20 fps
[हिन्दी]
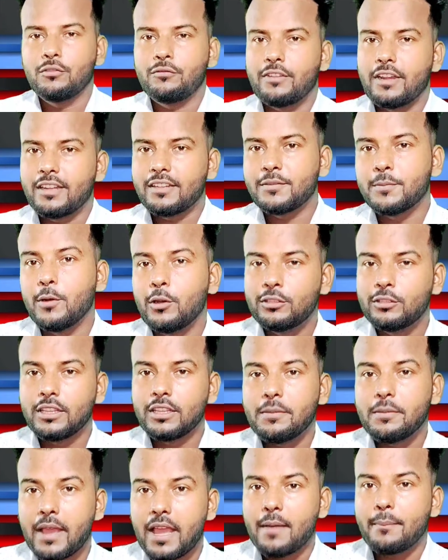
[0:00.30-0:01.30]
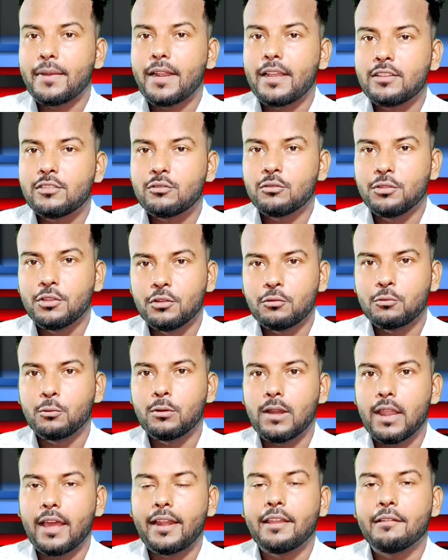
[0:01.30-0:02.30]
तो फ्रेंड्स बहुत जल्दी मैं अपना स्टूडियो
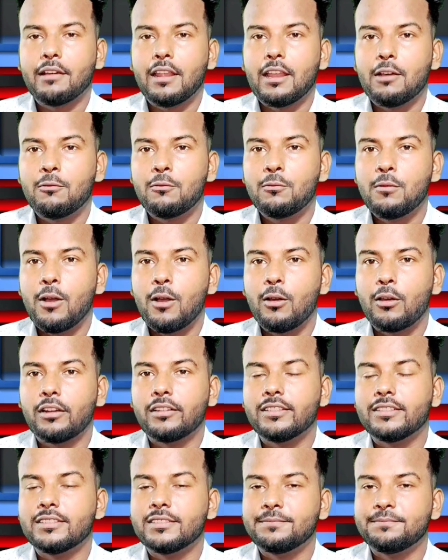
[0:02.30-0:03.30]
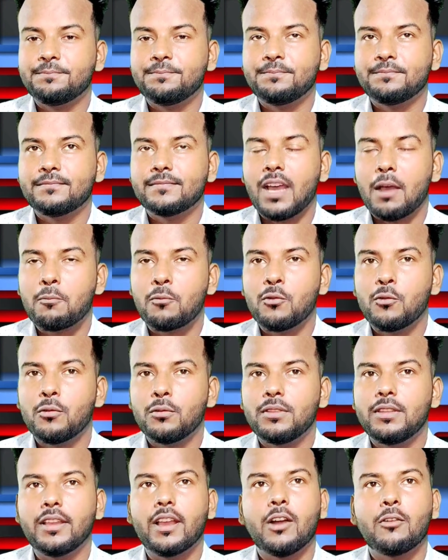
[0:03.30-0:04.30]
टूर लाने वाला हूँ और
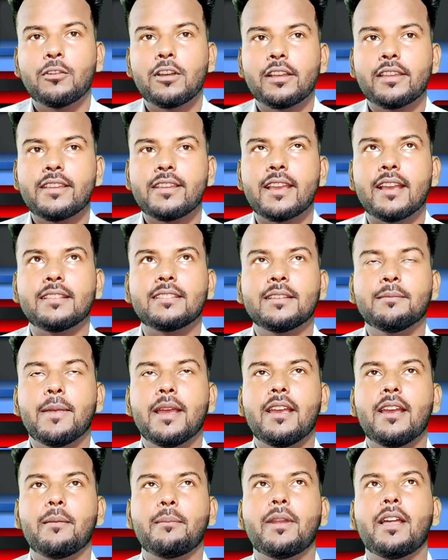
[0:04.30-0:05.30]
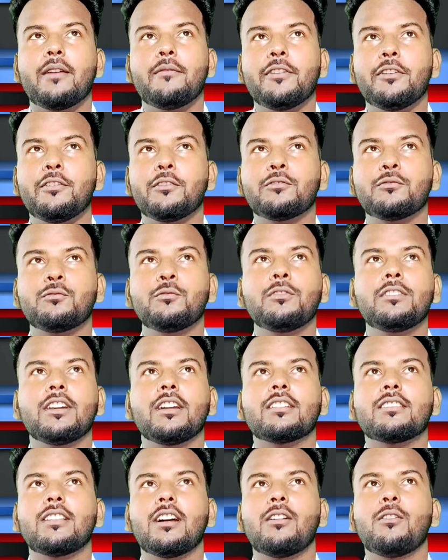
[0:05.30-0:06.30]
आपको दिखाऊंगा कि कैसे मैं अपना वीडियो
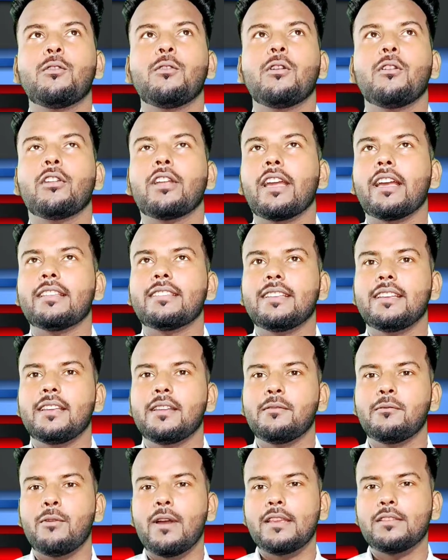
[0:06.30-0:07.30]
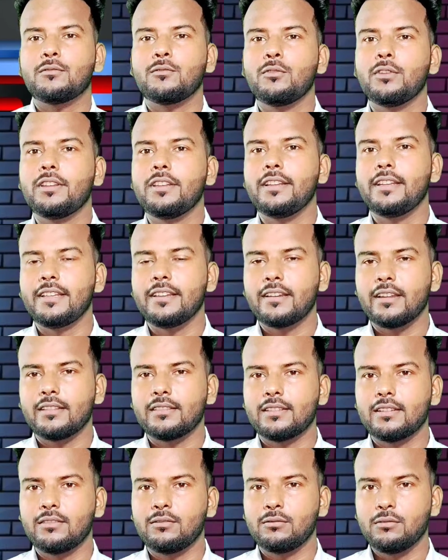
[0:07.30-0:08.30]
शूट करता हूँ और कैसे वॉइस को एडिटिंग
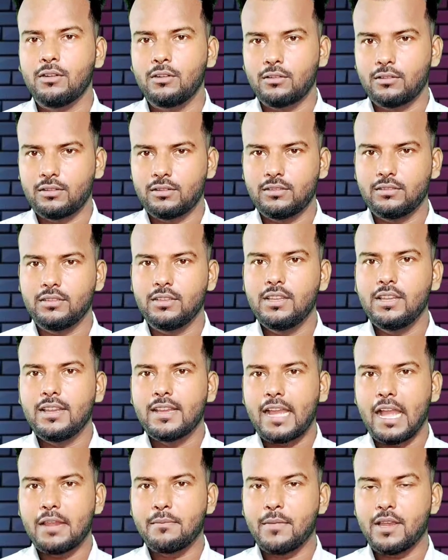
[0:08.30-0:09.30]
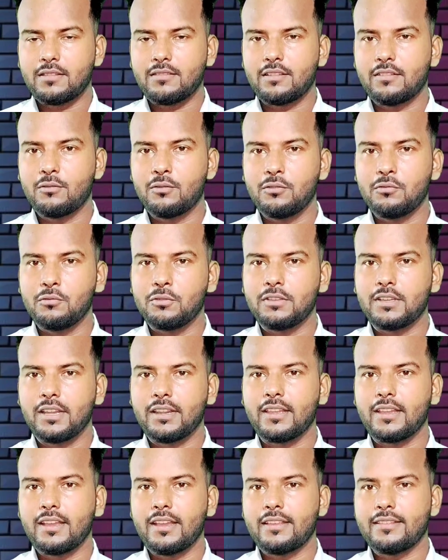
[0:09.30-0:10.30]
करता हूँ और कैन मास्टर को यूज
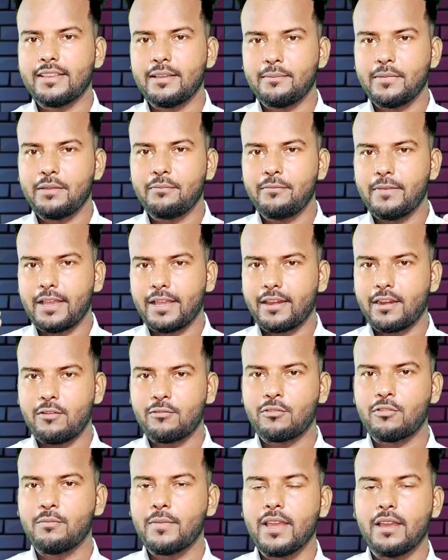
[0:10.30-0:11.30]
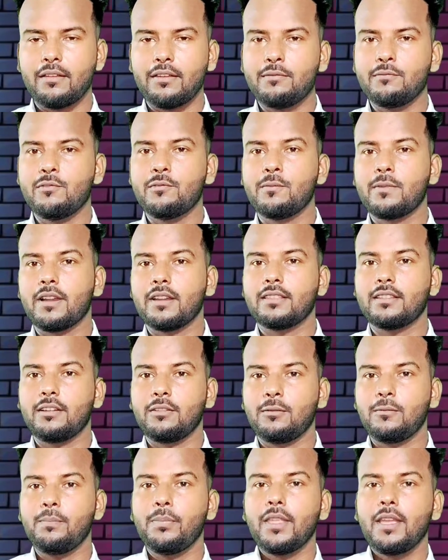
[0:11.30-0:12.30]
करके कैसे अपने बैकग्राउंड को मैं रिमूव
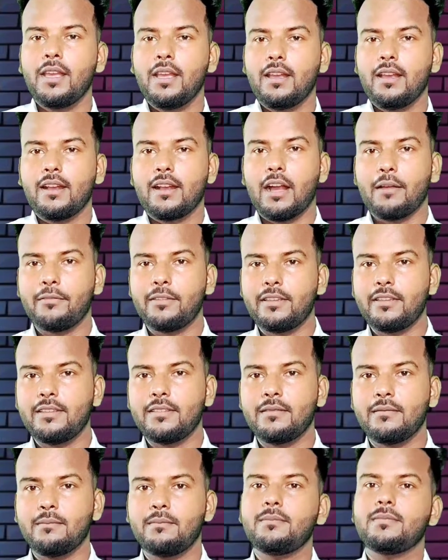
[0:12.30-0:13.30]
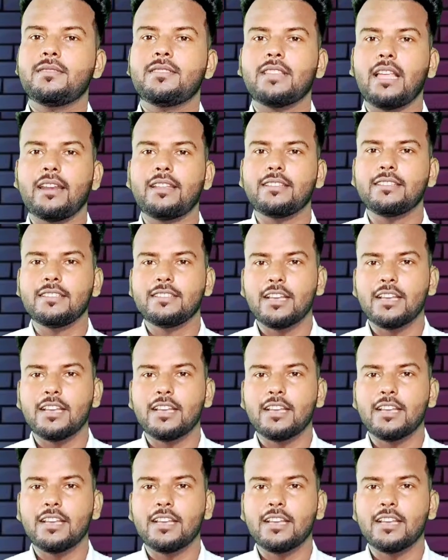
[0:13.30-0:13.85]
करता हूँ काफ़ी सारी